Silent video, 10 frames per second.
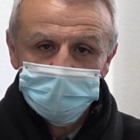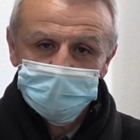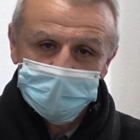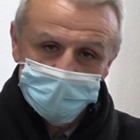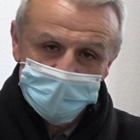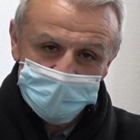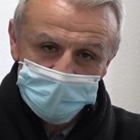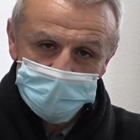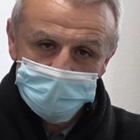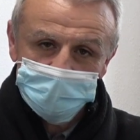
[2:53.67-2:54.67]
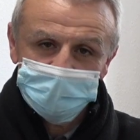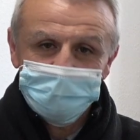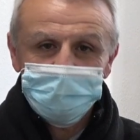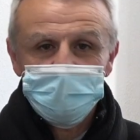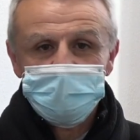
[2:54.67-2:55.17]
Y como ya he dicho, estamos
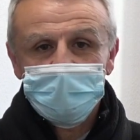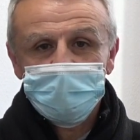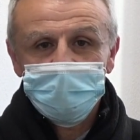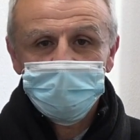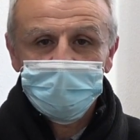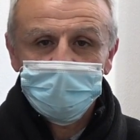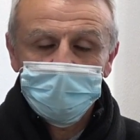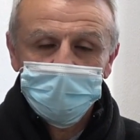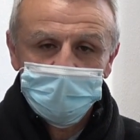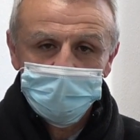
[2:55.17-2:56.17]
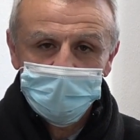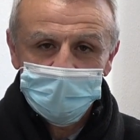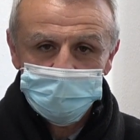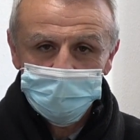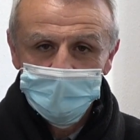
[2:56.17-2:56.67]
en 651
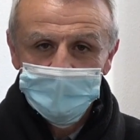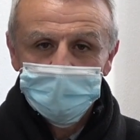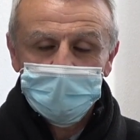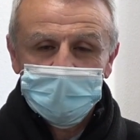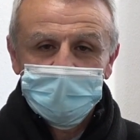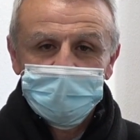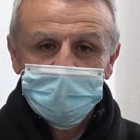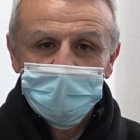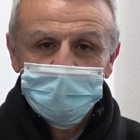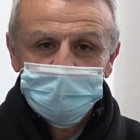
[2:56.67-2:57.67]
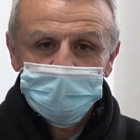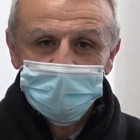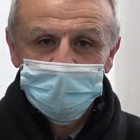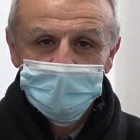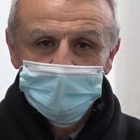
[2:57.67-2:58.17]
casos por cada 100.000 habitantes
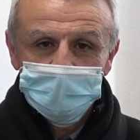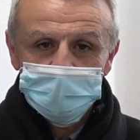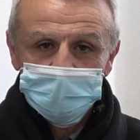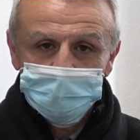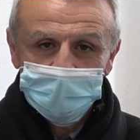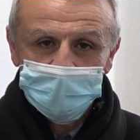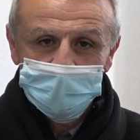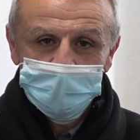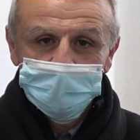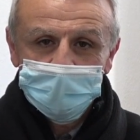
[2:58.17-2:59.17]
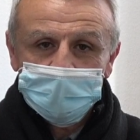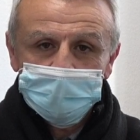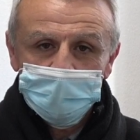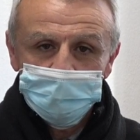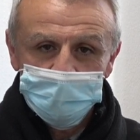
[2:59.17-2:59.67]
y eso implica que
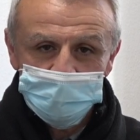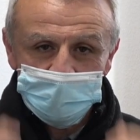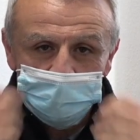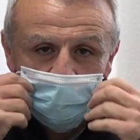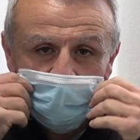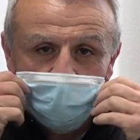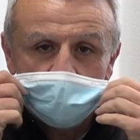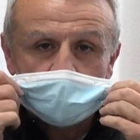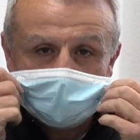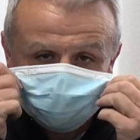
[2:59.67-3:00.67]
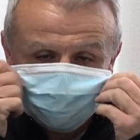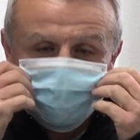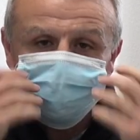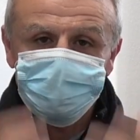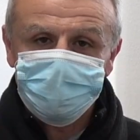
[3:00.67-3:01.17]
reunimos esas condiciones para que el
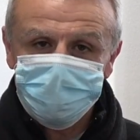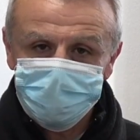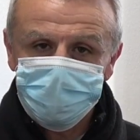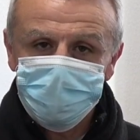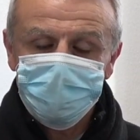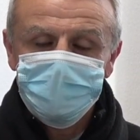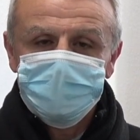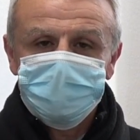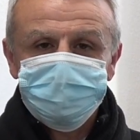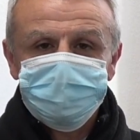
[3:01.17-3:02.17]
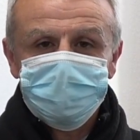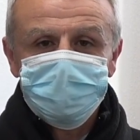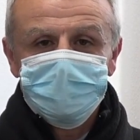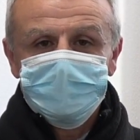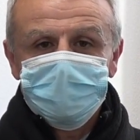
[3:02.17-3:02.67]
municipio esté
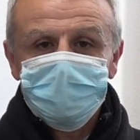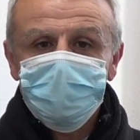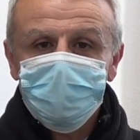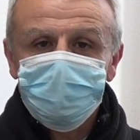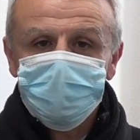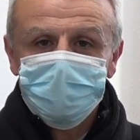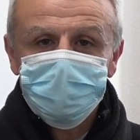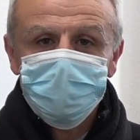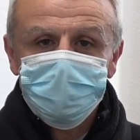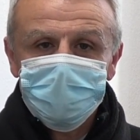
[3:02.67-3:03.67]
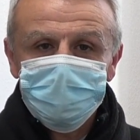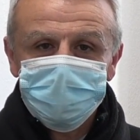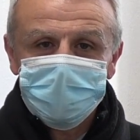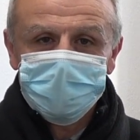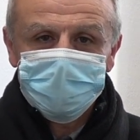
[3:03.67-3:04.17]
en confinamiento
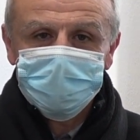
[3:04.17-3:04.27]
perimetral, es